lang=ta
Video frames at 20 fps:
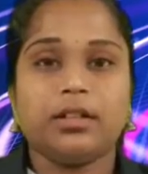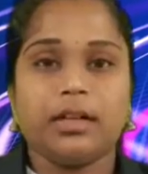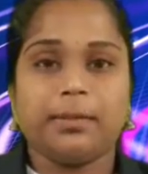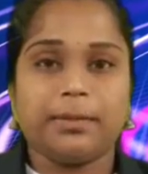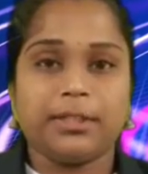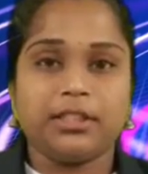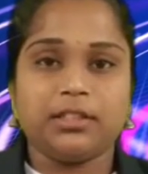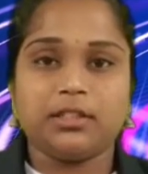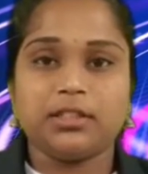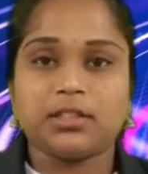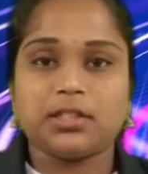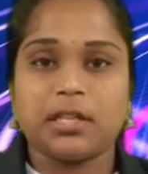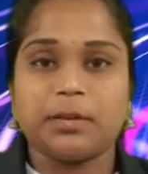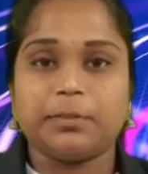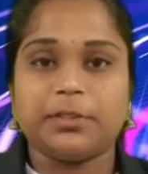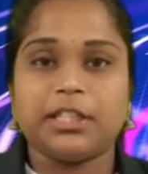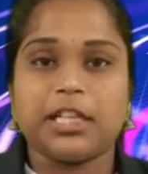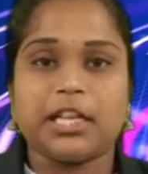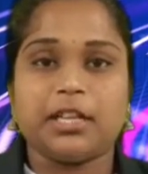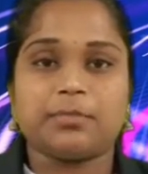நமது
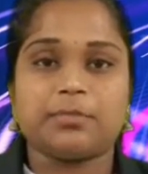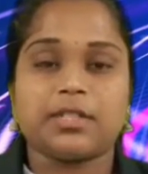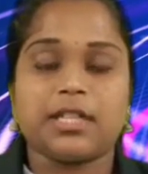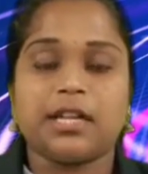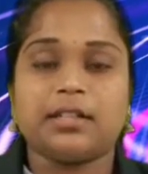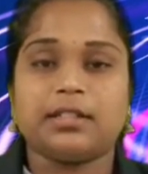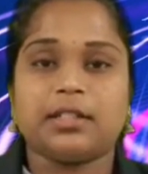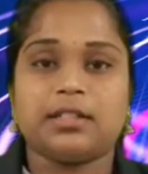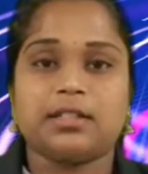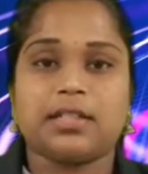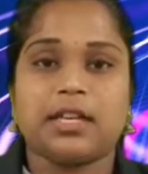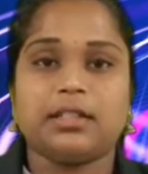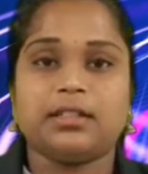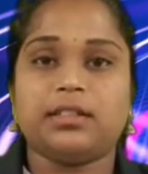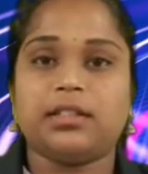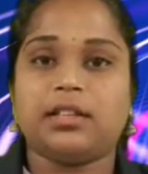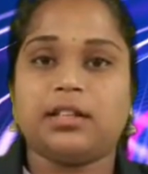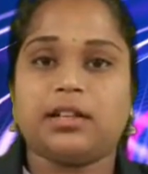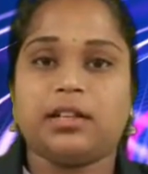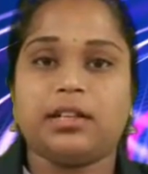சமுதாயம் சார்ந்த
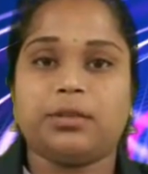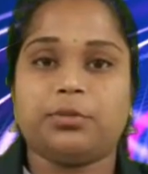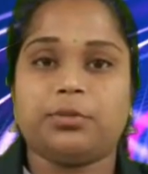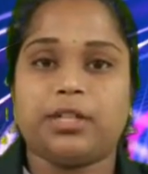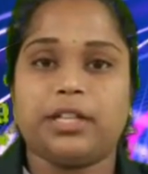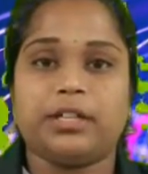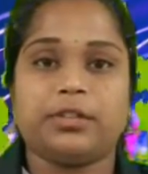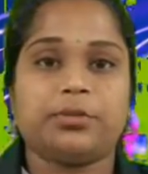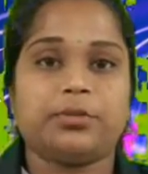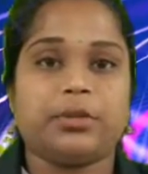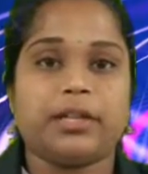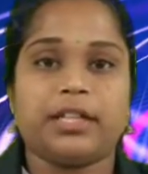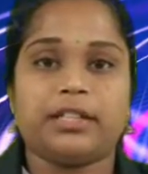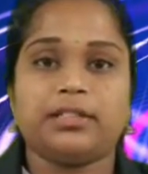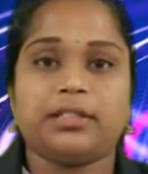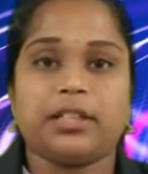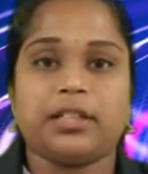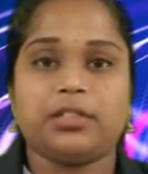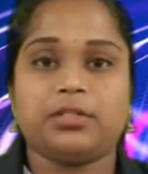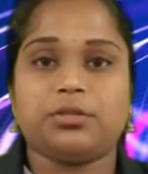செய்திகளை
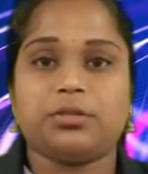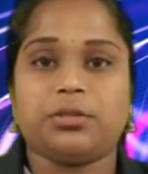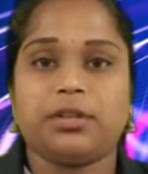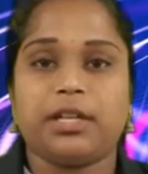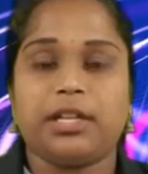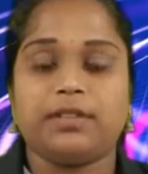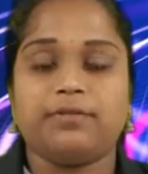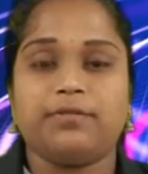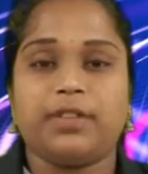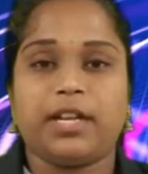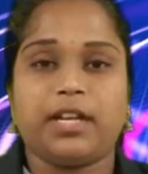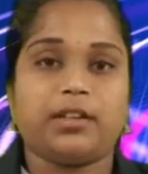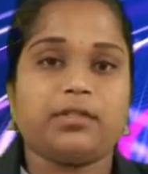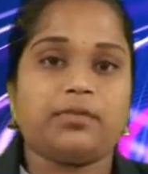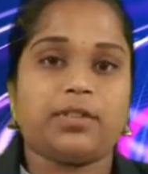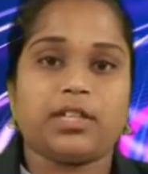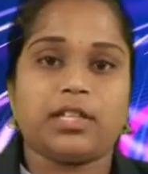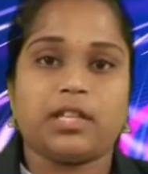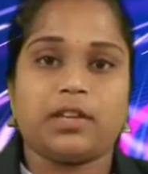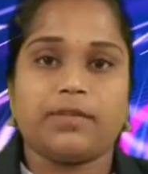உடனுக்குடன் தெரிந்து கொள்ள
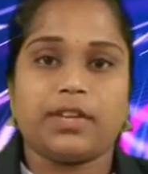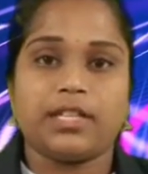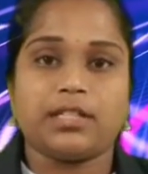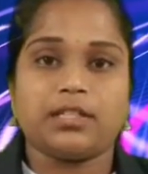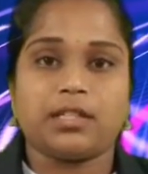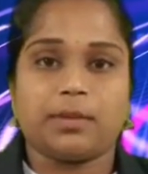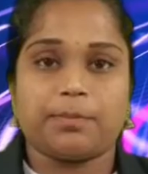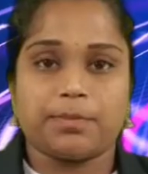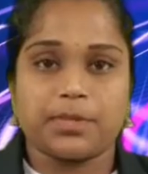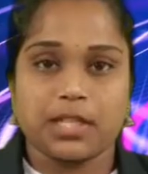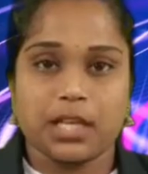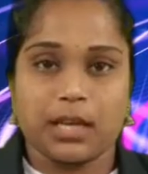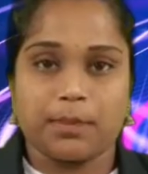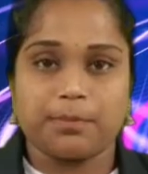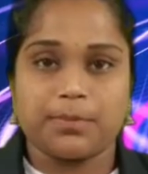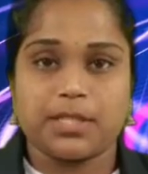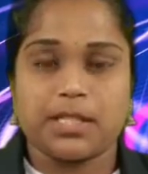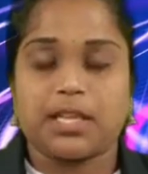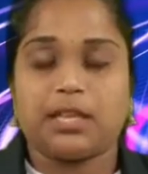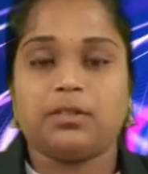வேட்டுவர் டிவி
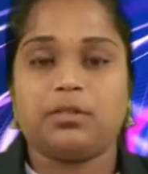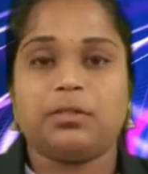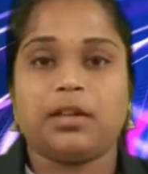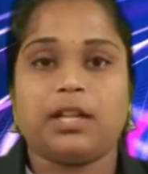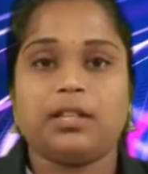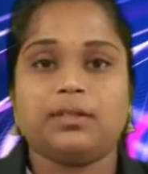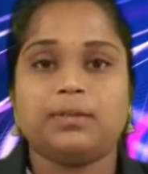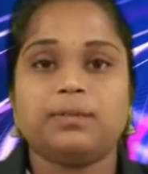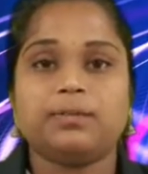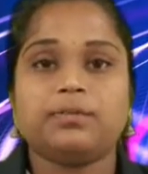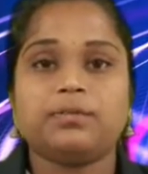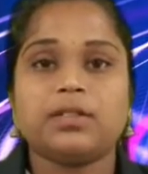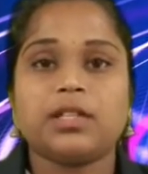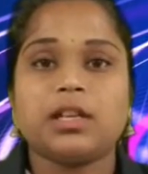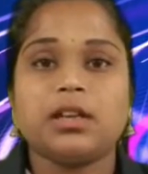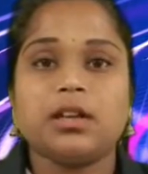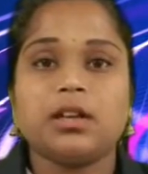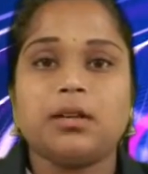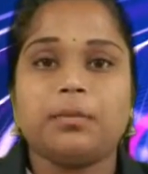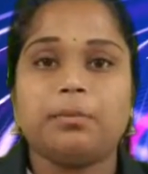சப்ஸ்கிரைப் செய்யுங்கள்
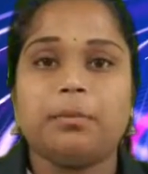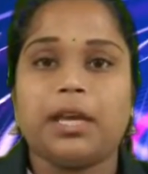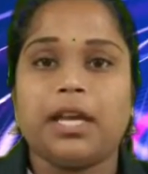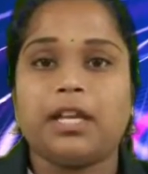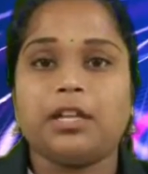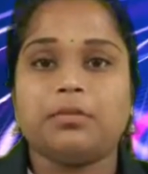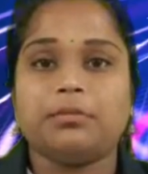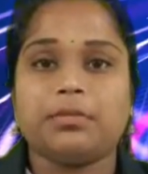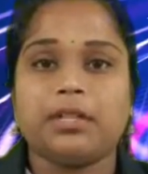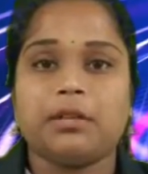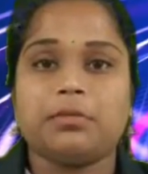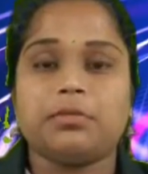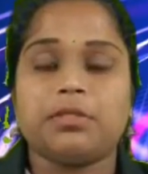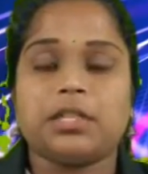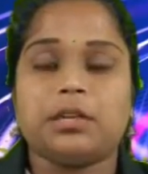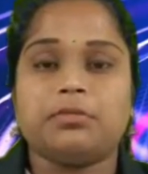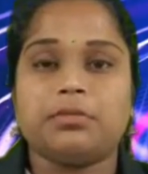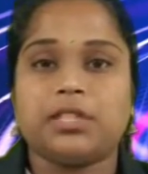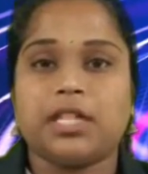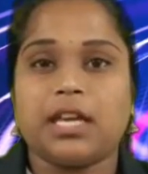மேலும் நம்
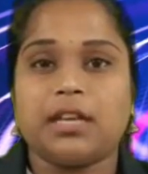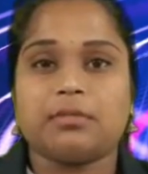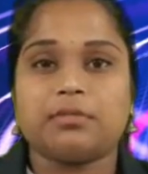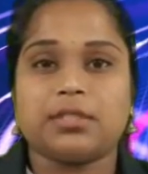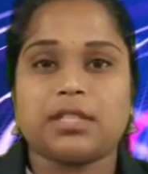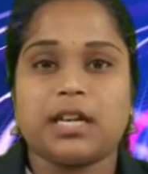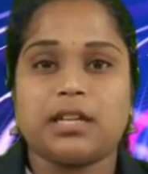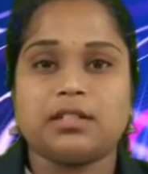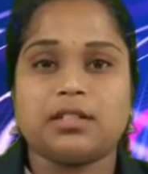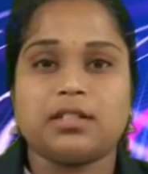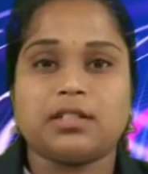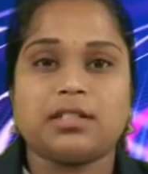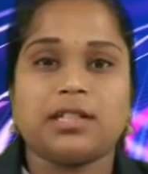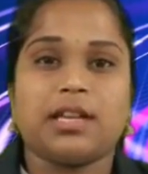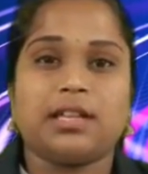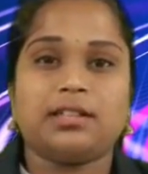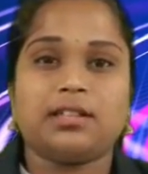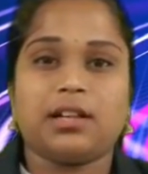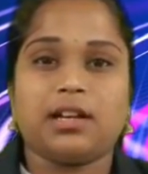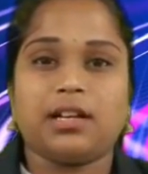சமுதாயம் சார்ந்த
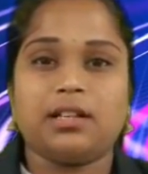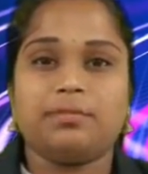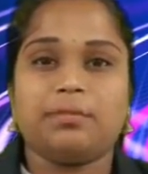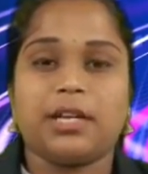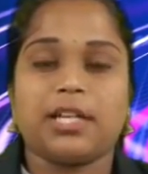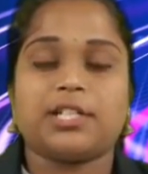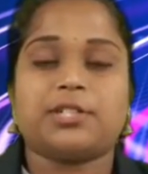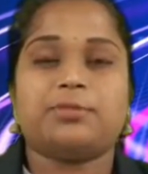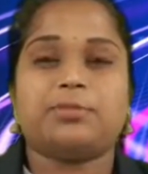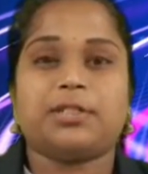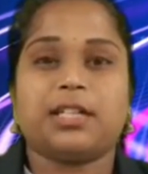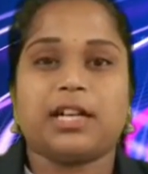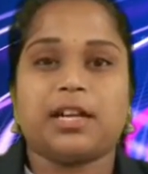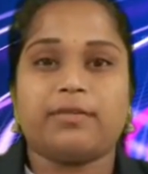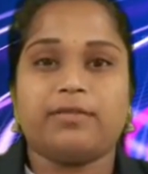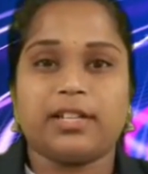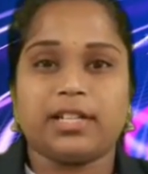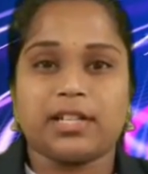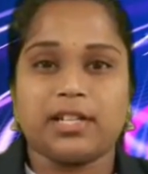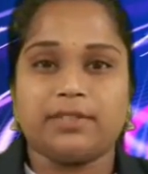செய்திகள் மற்றும்
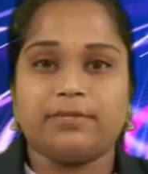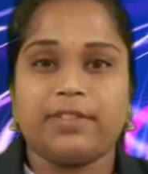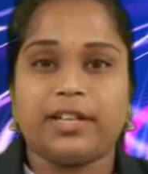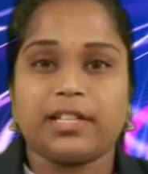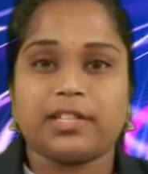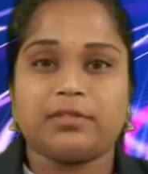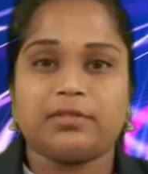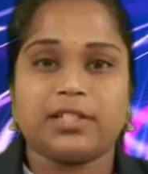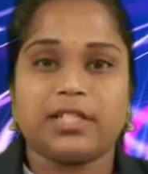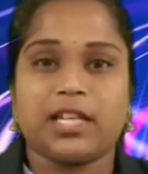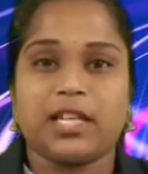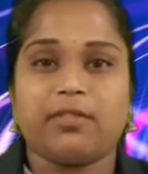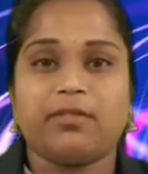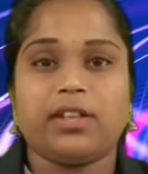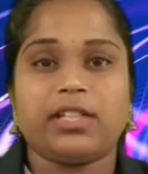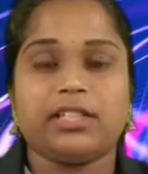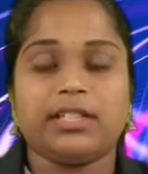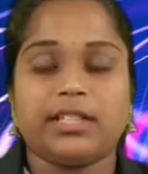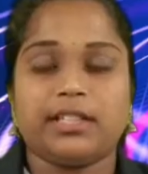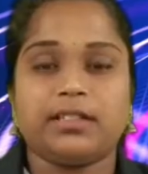தகவல்கள் வேட்டுவ
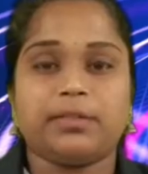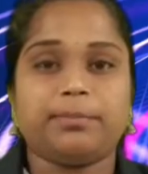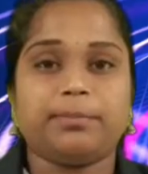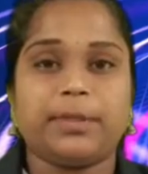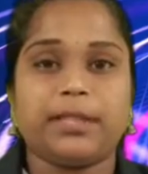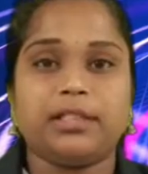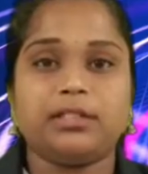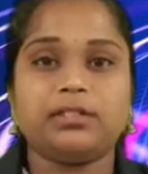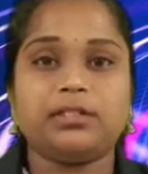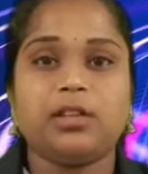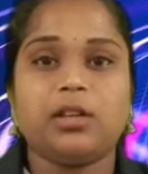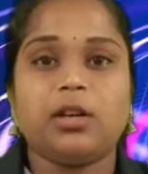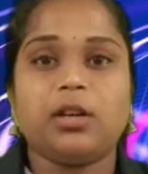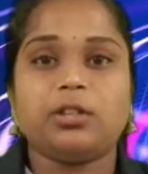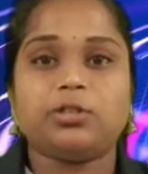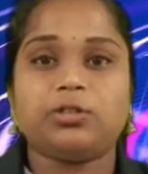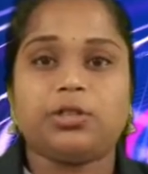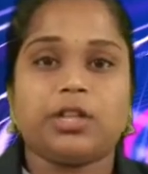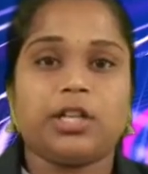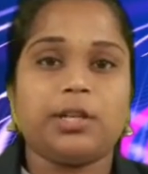டிவியில் இடம்பெறும்
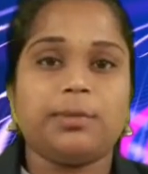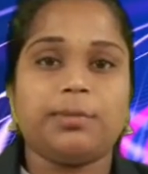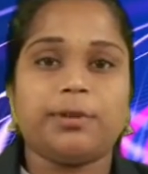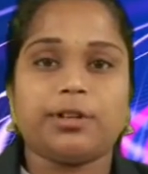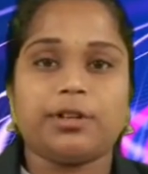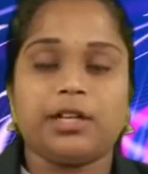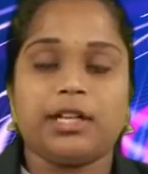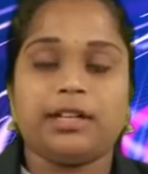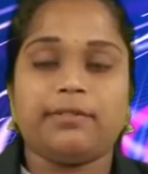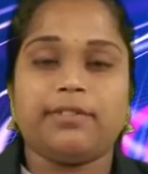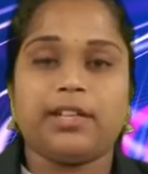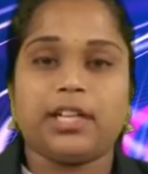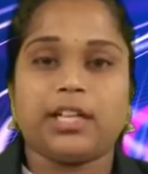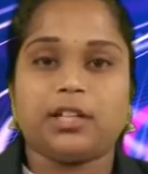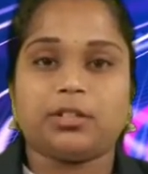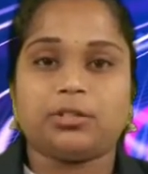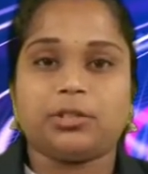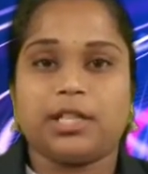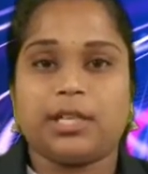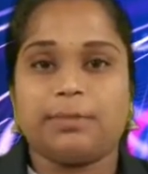தொடர்பு கொள்ள
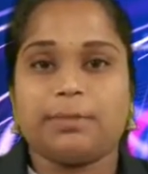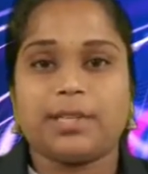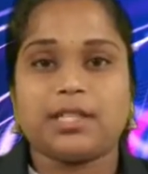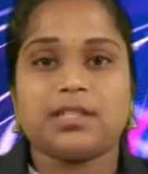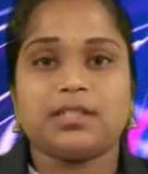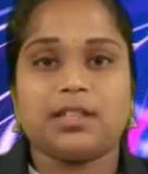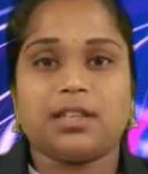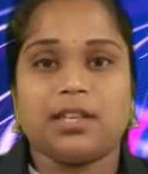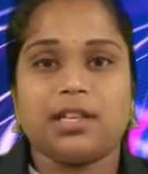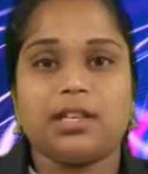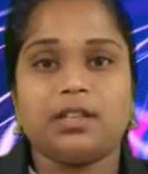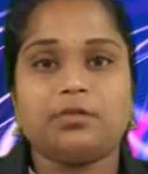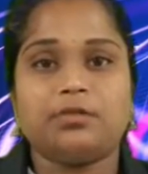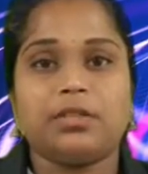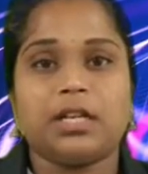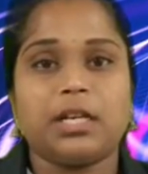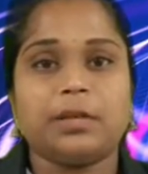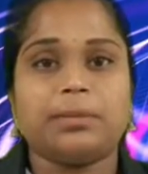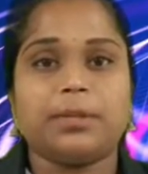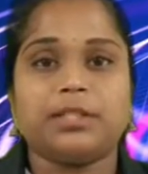வேண்டிய தொலைபேசி எண்
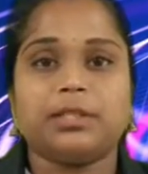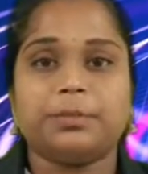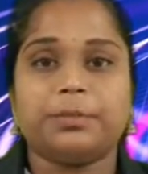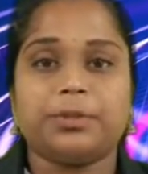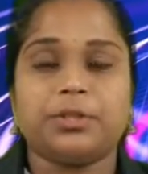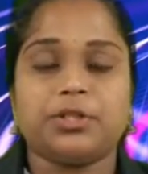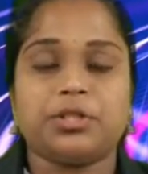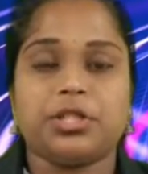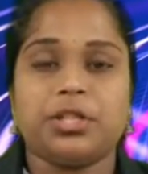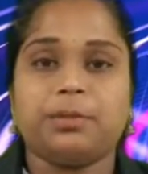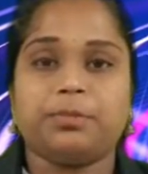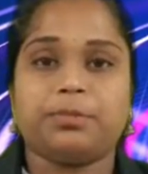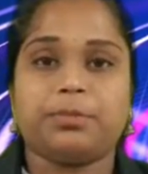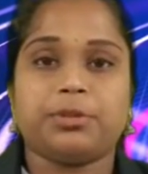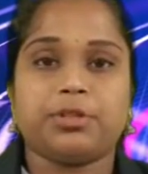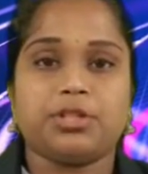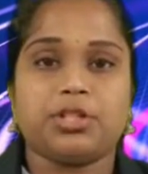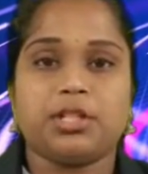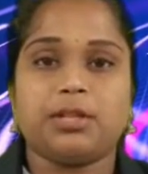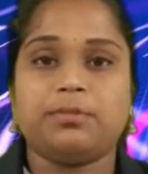ஒன்பது பூஜ்ஜியம்
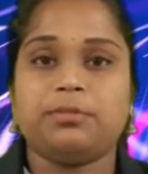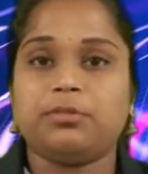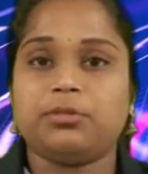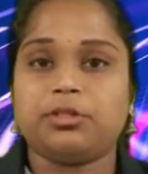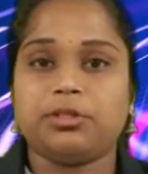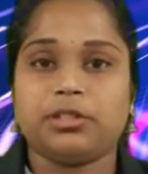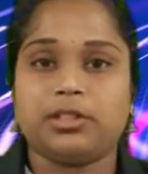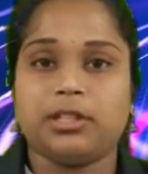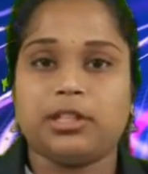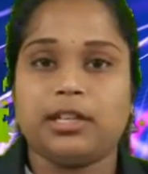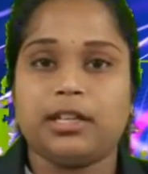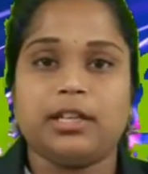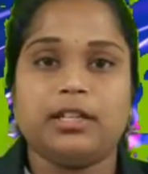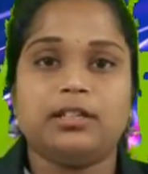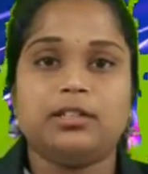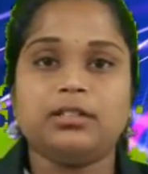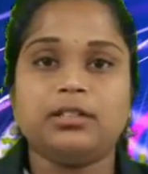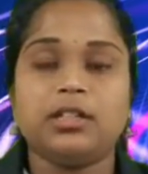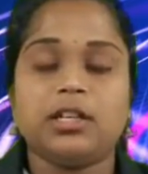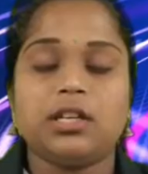பூஜ்ஜியம் மூன்று
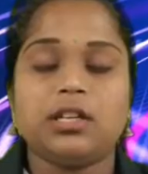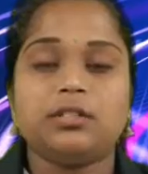ஏழு